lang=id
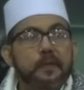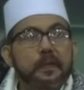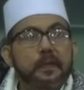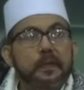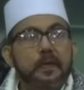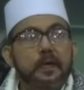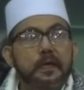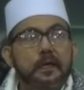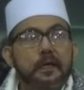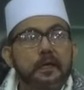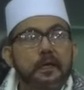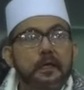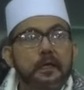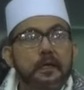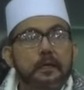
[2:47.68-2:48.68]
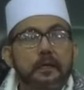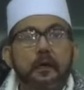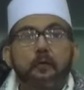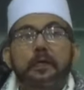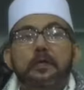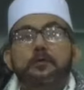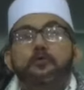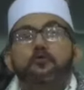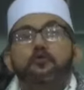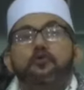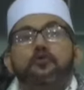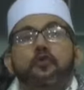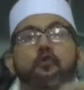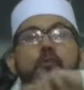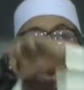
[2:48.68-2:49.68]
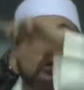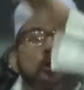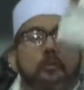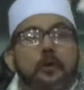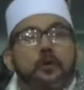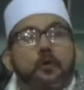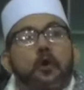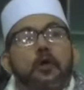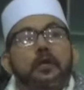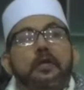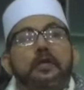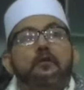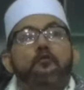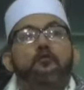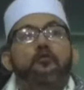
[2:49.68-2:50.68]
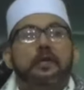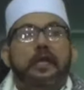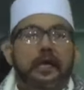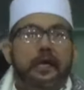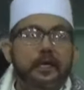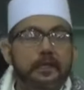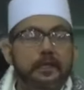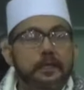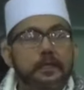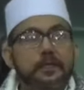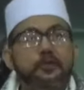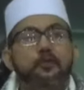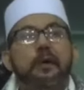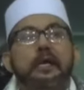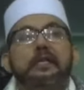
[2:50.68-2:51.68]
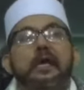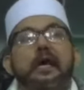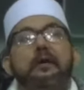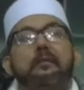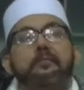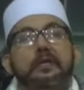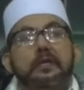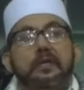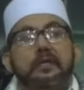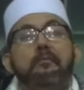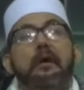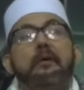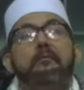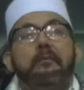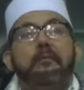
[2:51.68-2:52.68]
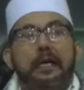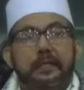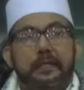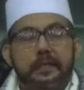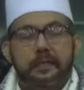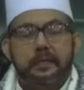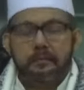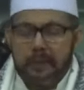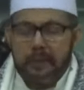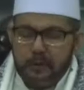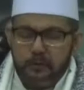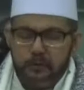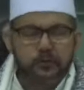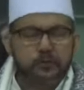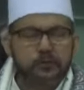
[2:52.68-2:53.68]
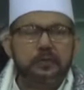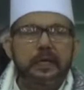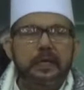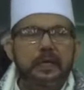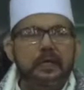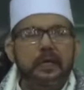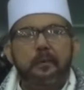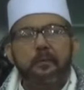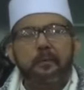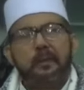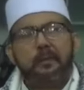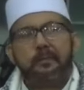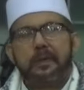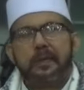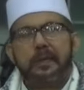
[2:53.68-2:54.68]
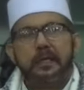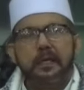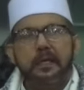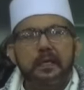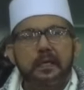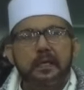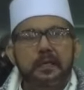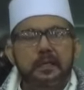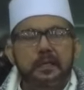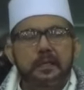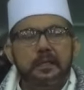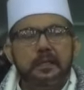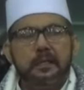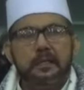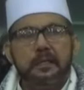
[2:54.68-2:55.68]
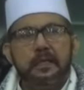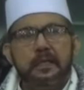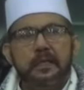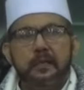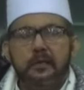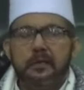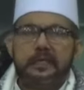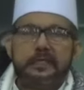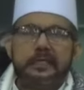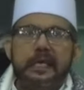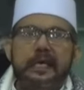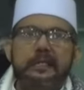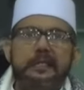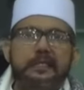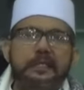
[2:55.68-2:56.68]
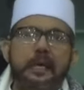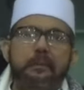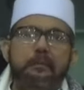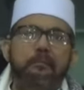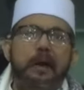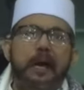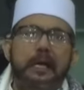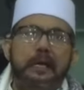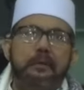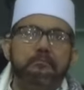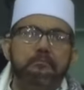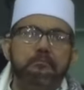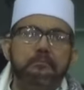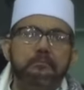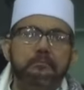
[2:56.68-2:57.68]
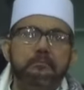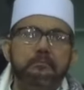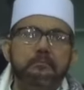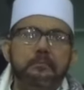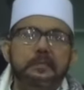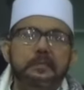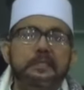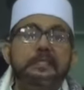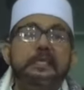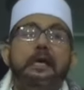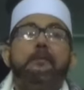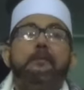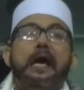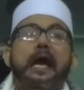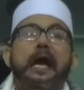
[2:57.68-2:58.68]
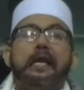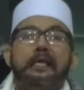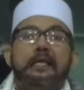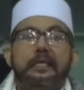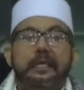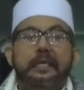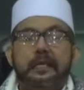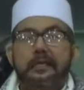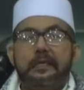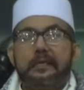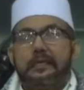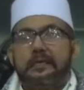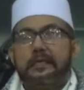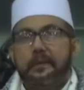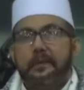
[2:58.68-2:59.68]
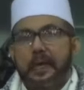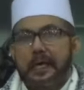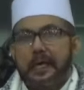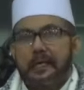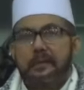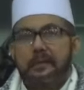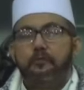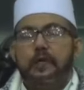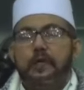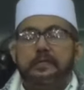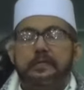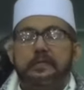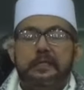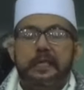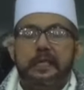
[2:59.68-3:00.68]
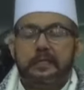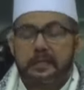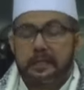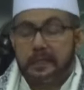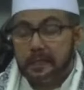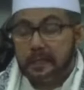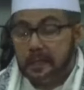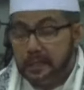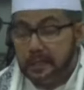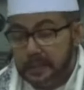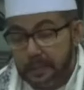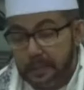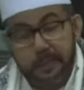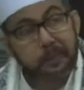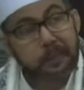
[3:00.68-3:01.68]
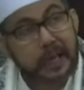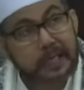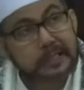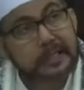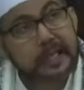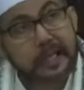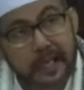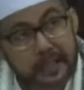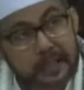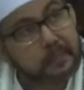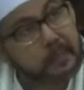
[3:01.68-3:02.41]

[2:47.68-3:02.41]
Ya. Nawaitu sawma Ramadan akullah. Itu madhab Imam Malik. Bagus juga, nggak apa-apa. Ya, kalau kita tiap malam tiap hari deh ya tiap hari buat niat tapi pelaksanaannya